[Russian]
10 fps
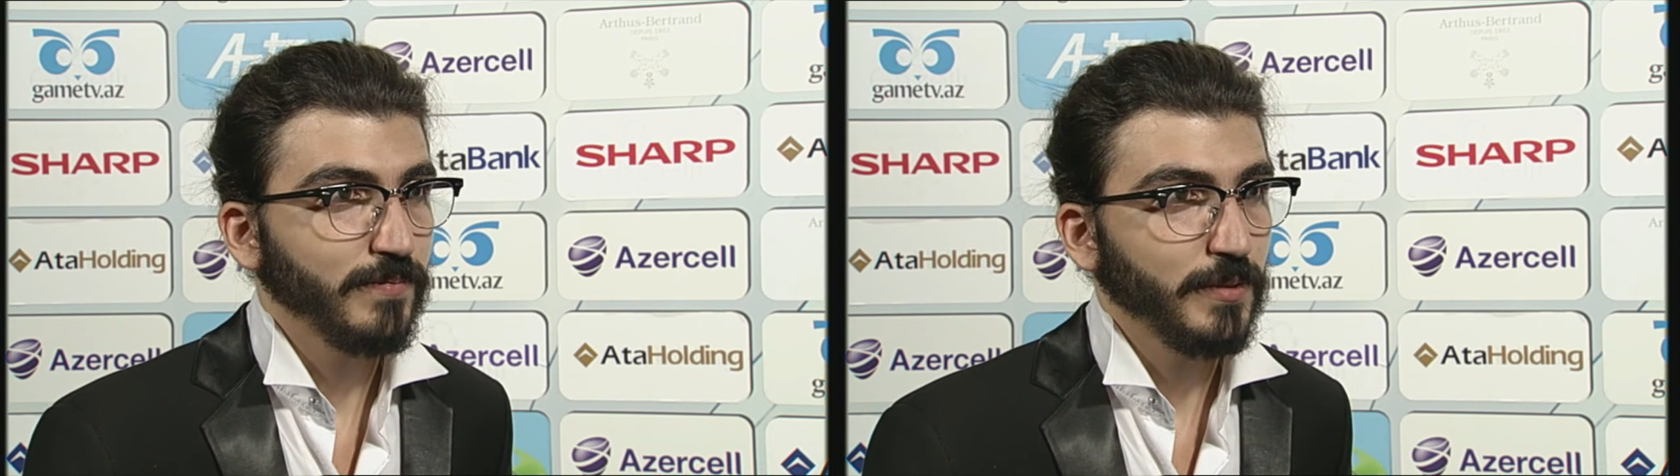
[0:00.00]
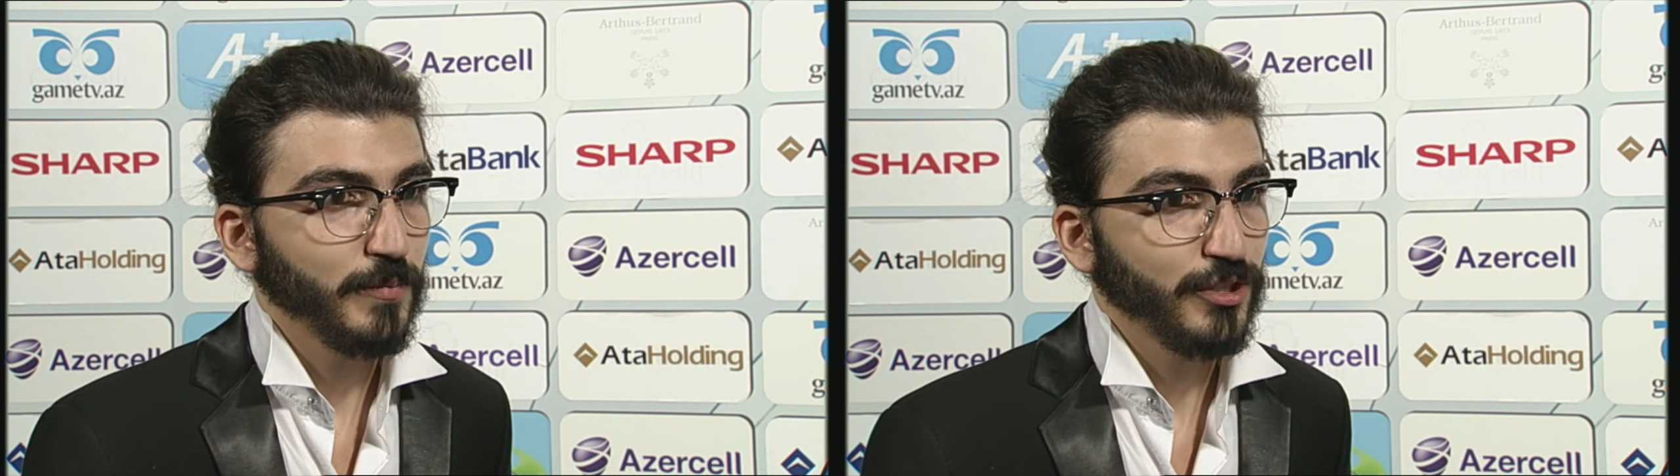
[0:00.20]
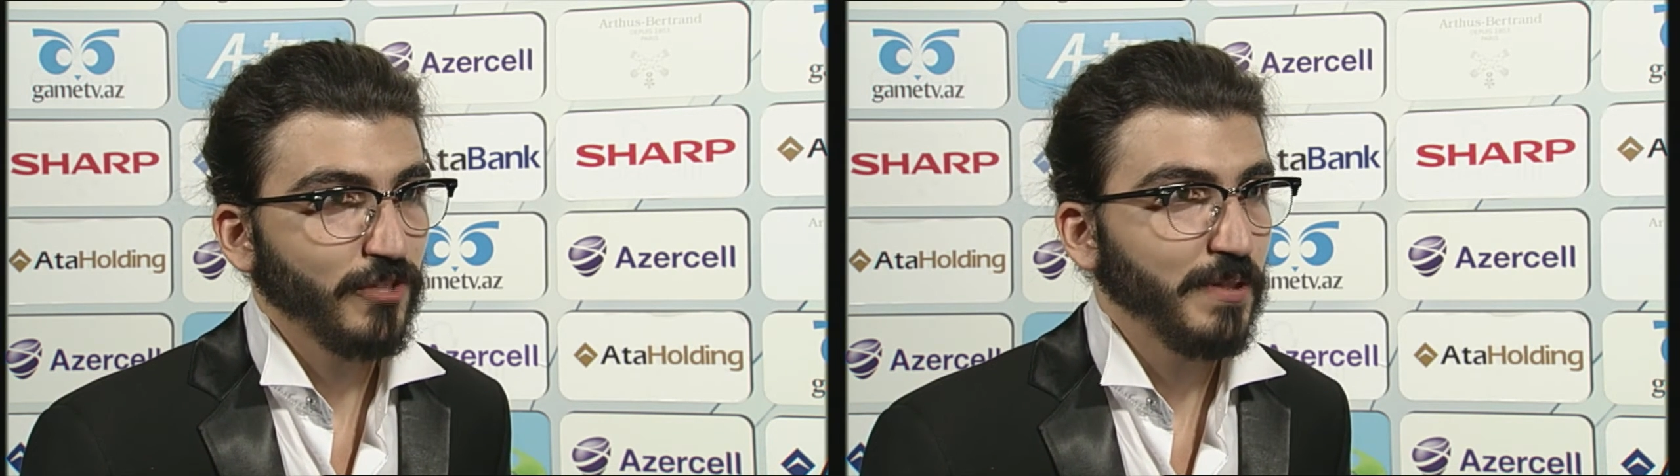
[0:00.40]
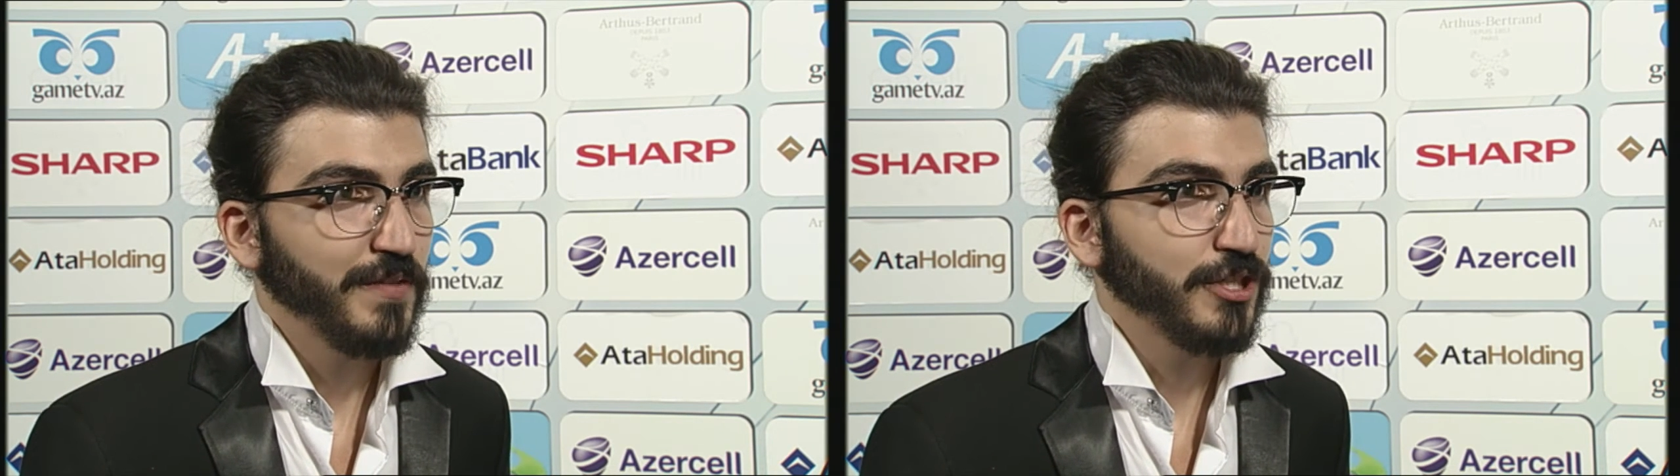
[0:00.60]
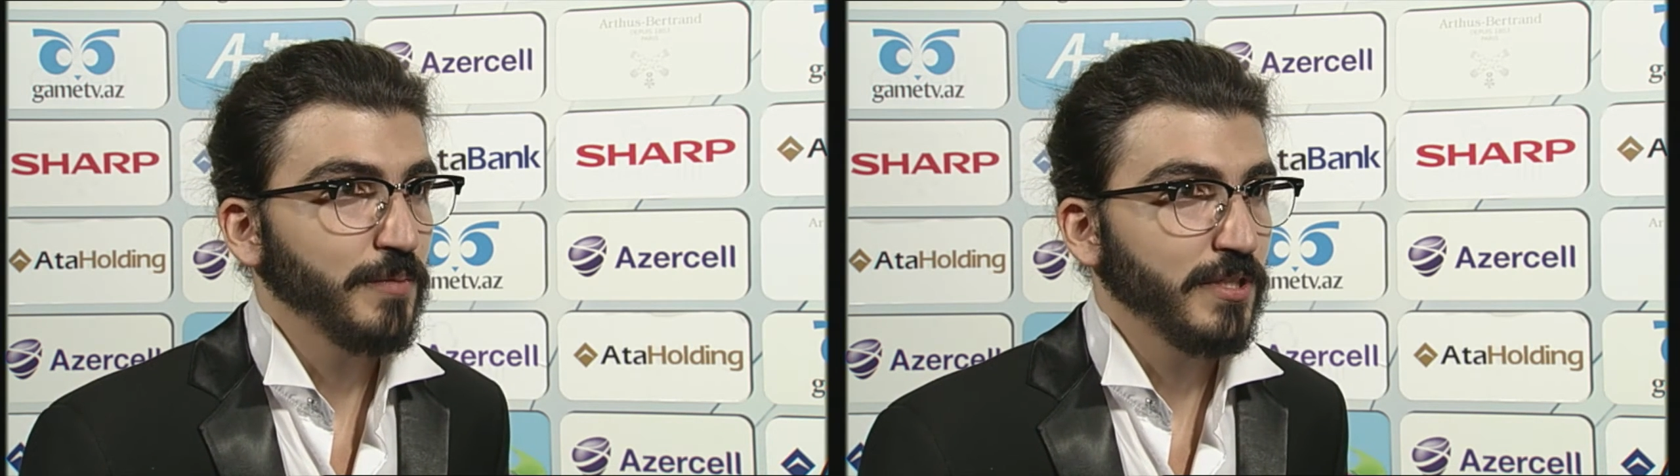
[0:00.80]
немножко в
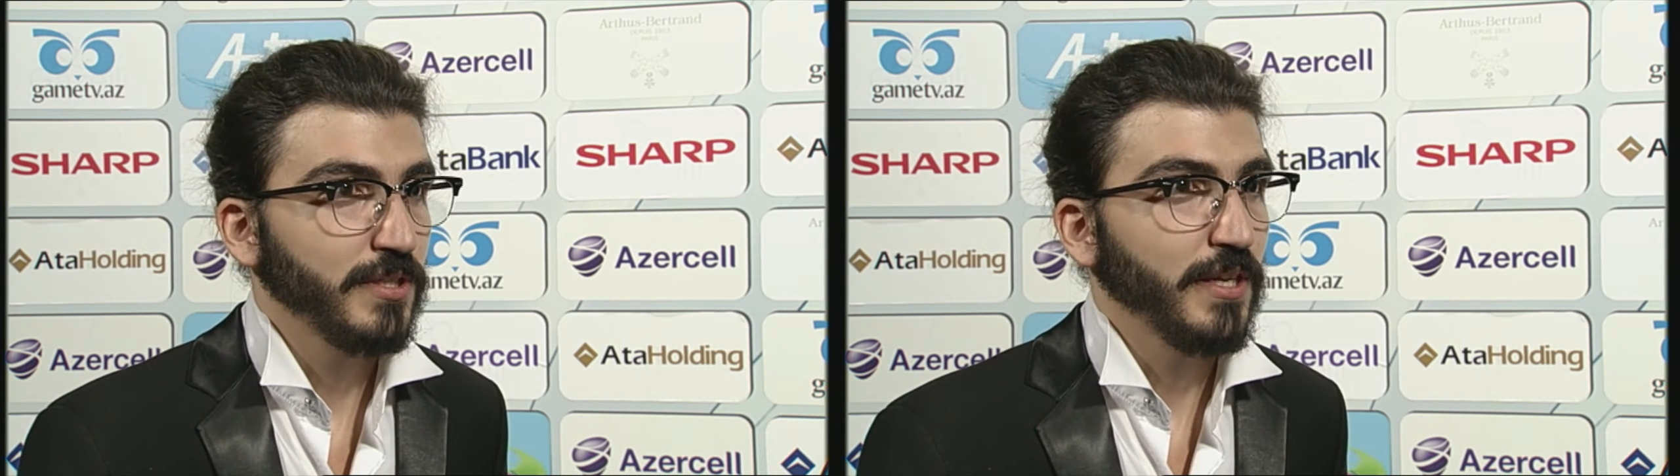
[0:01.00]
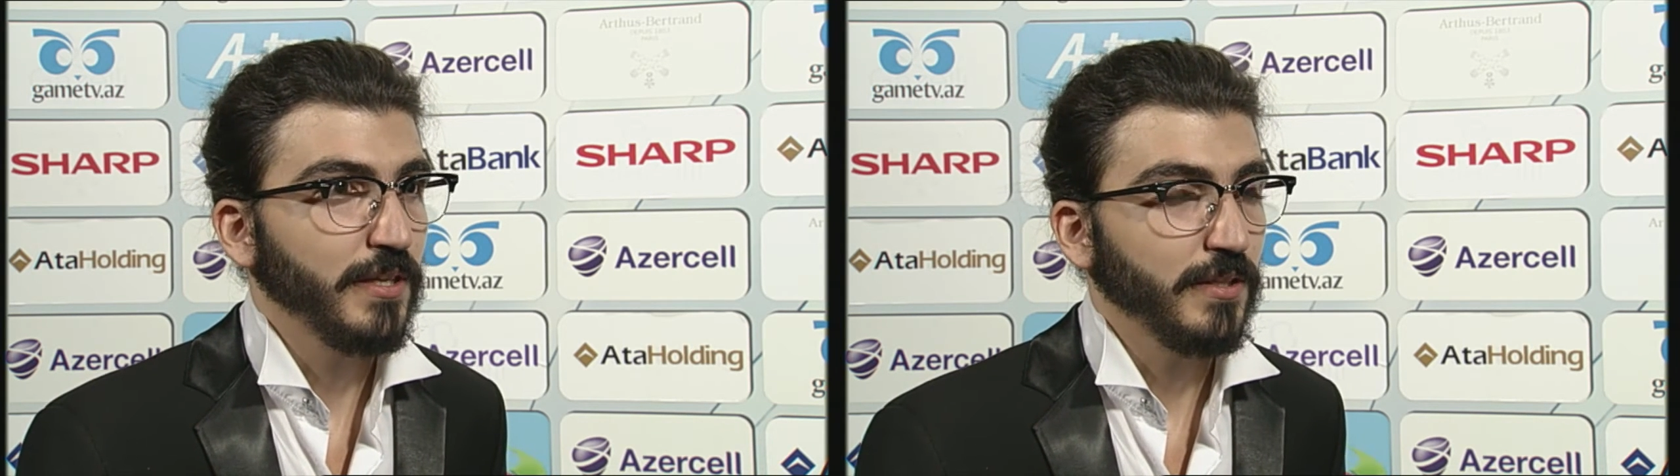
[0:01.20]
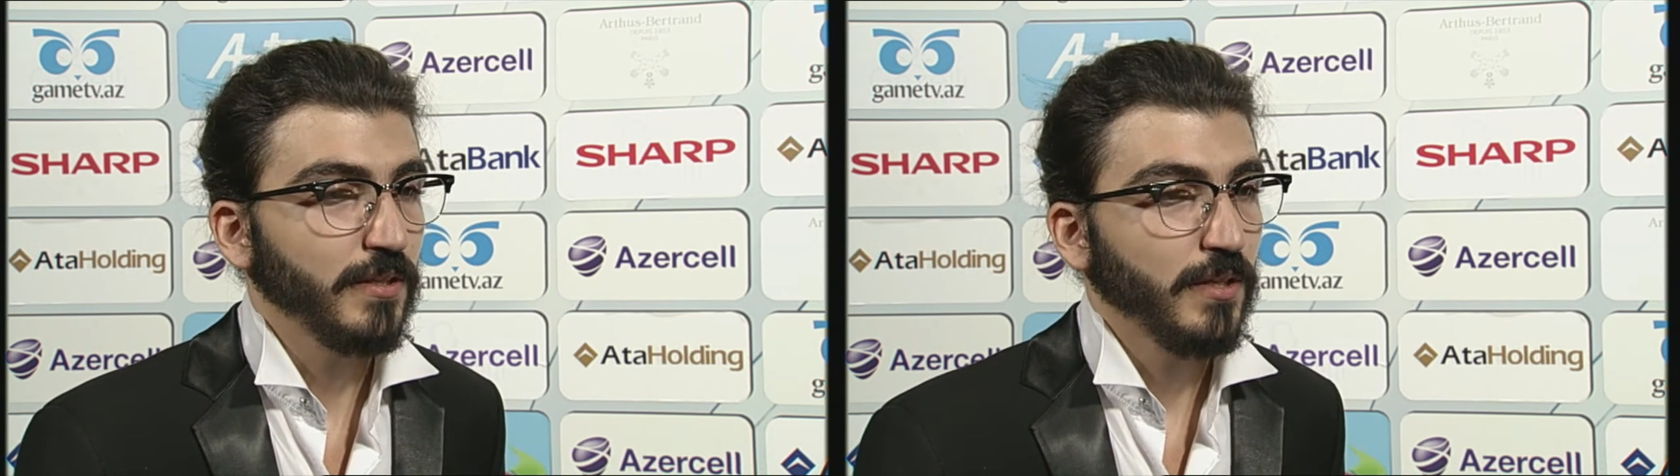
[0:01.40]
подвешенном состоянии.